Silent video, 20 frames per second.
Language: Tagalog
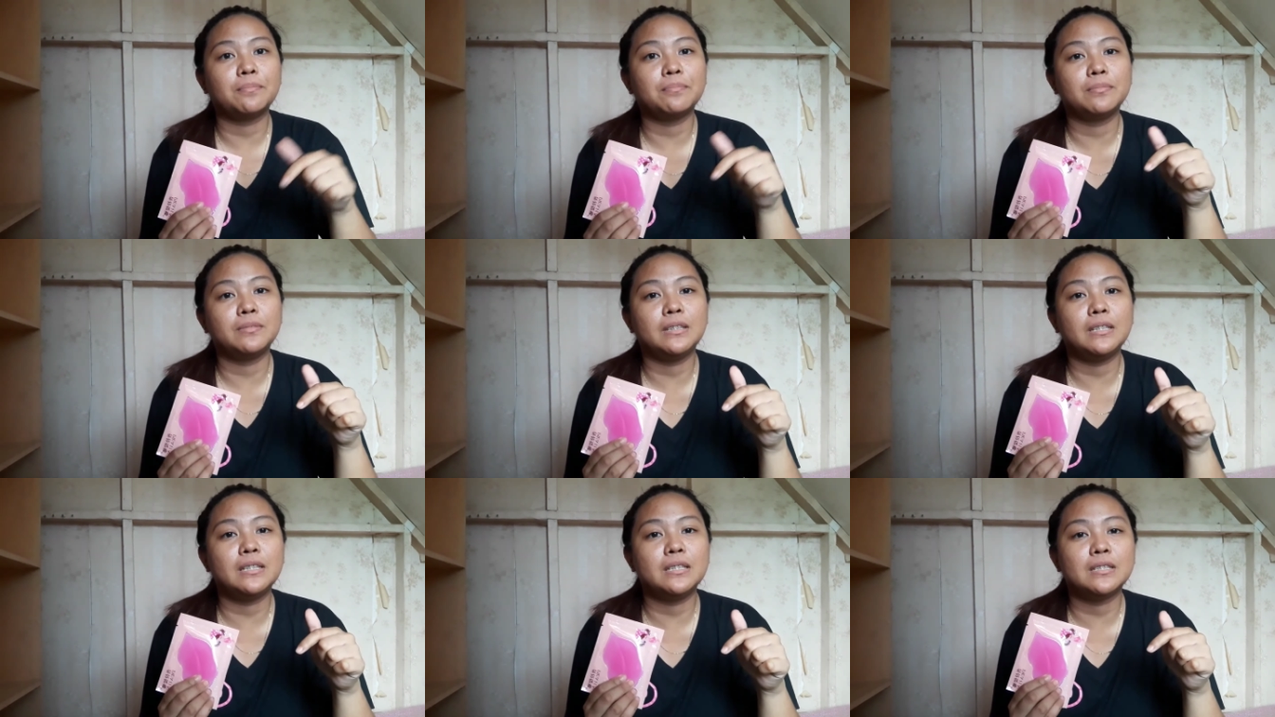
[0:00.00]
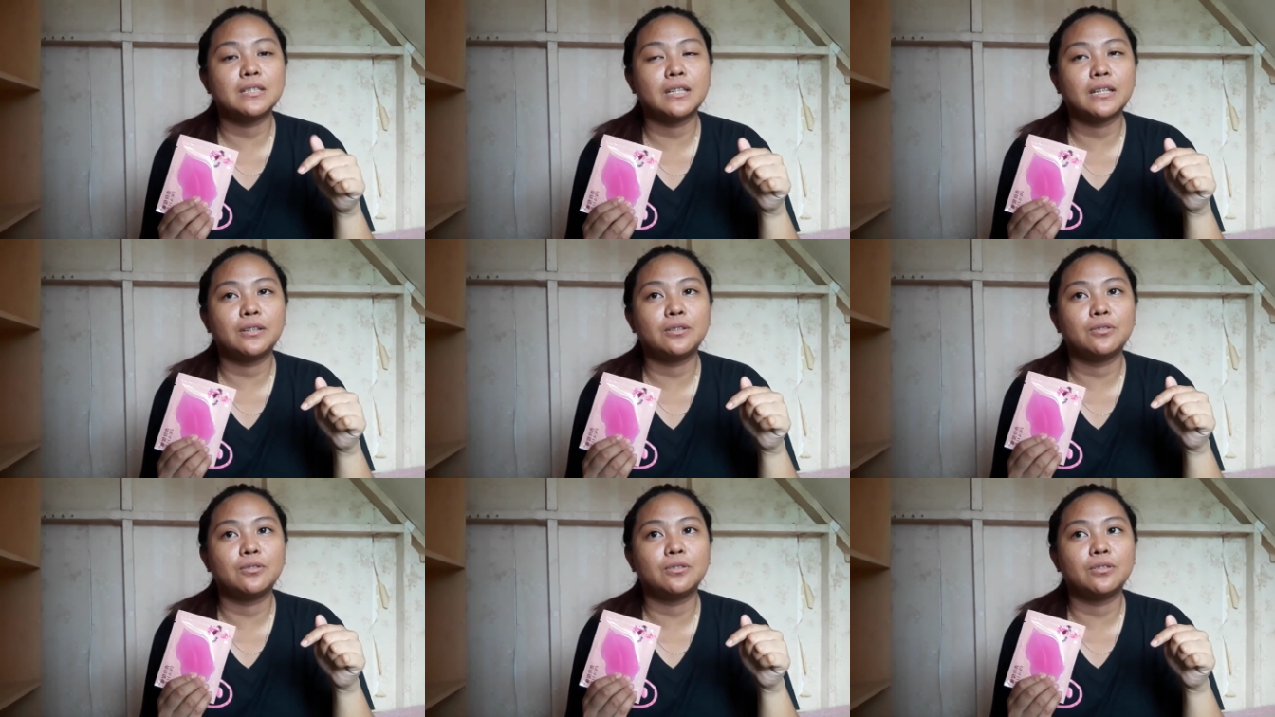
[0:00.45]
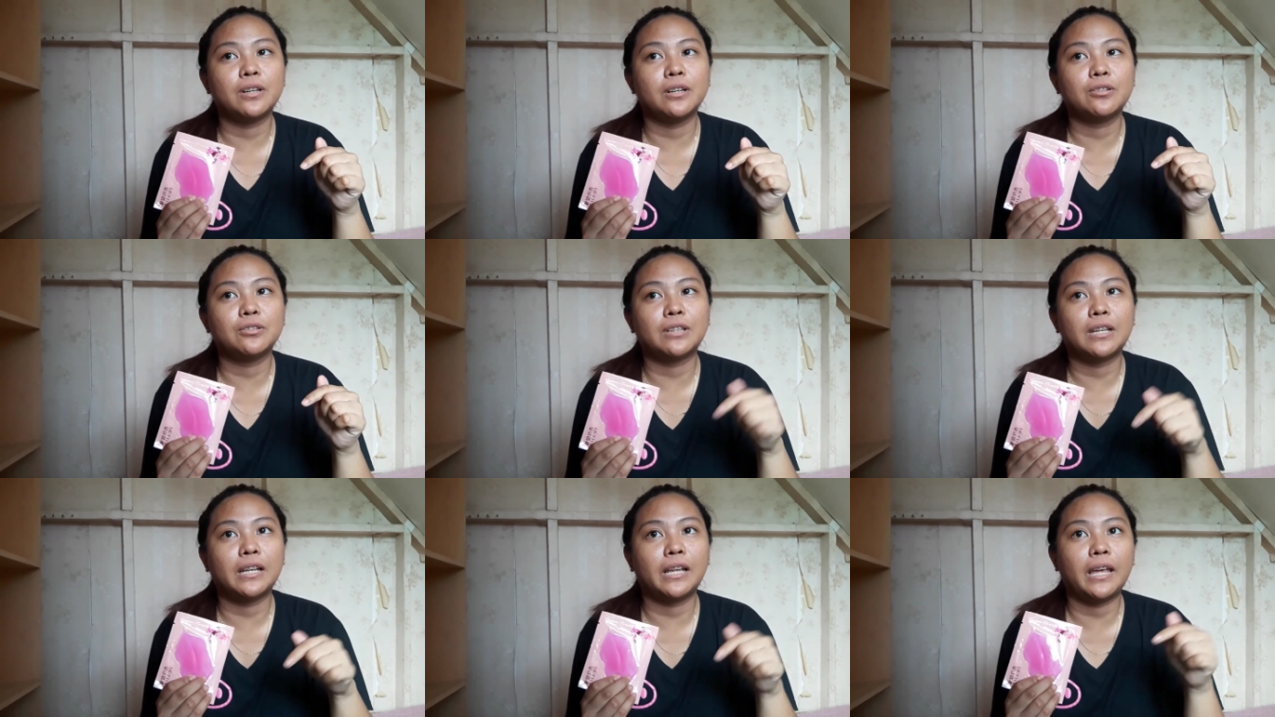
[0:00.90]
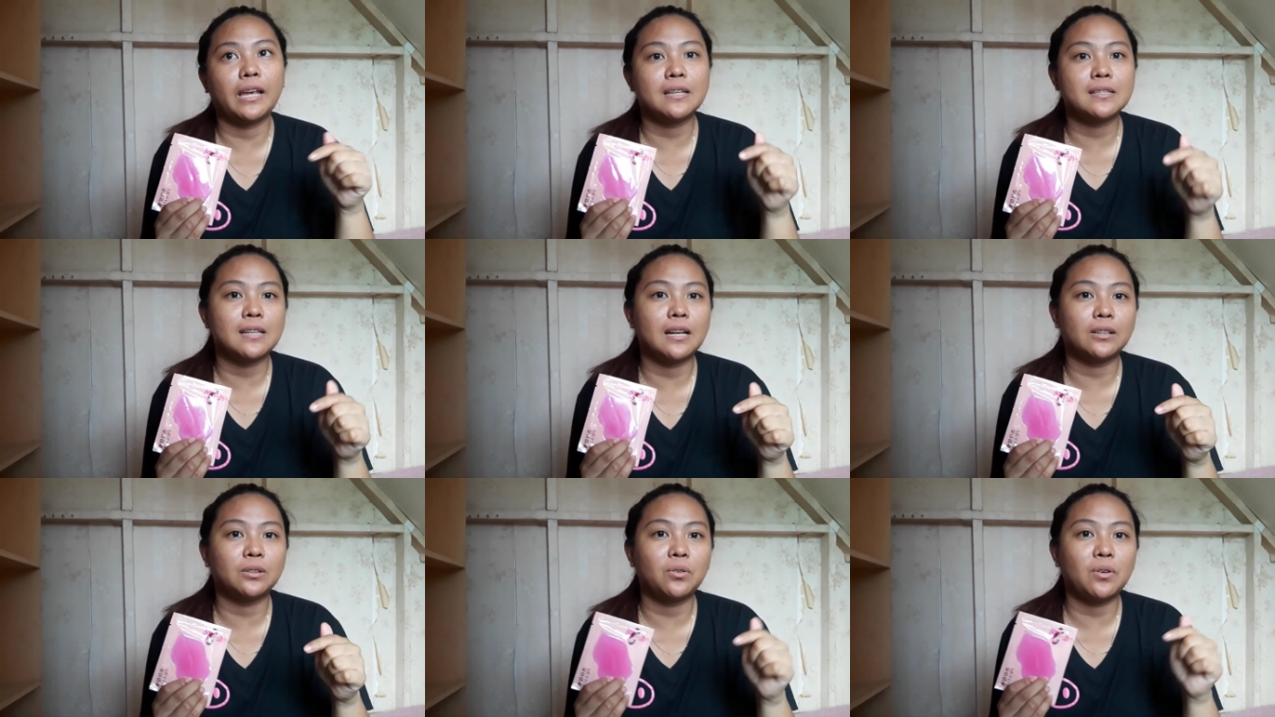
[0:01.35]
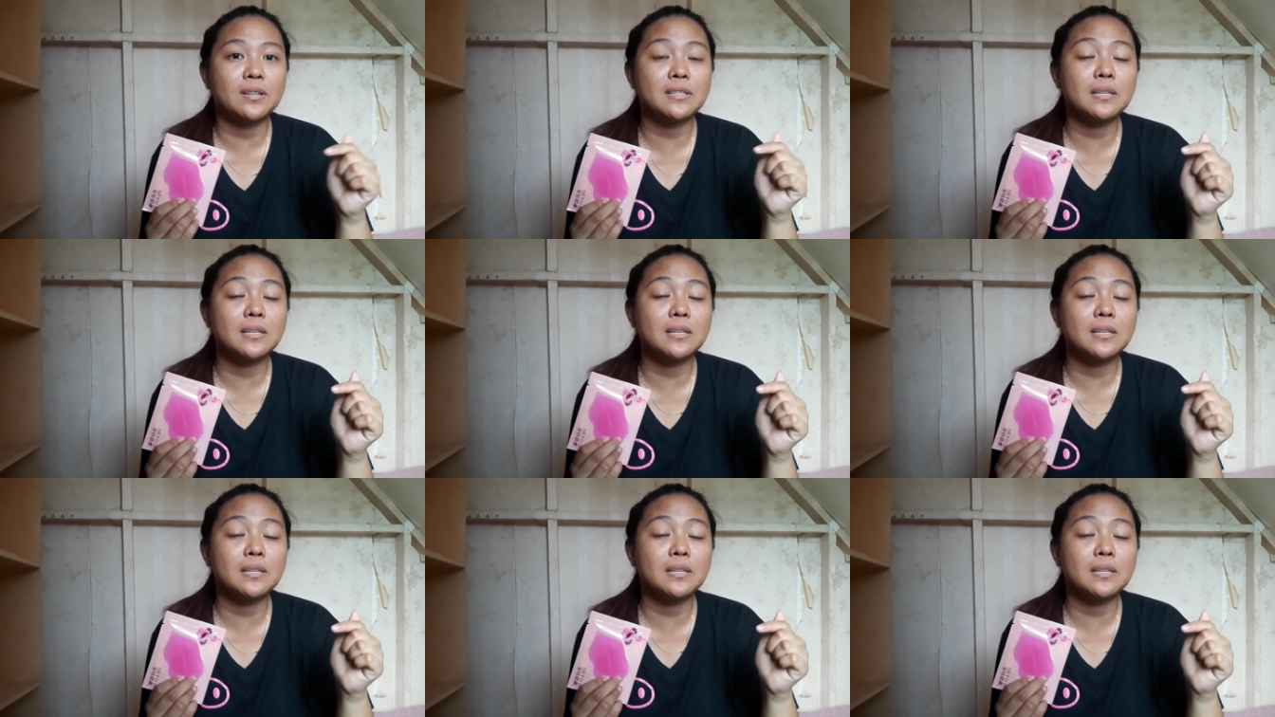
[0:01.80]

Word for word: hindi siya yung ganun talaga eksakto.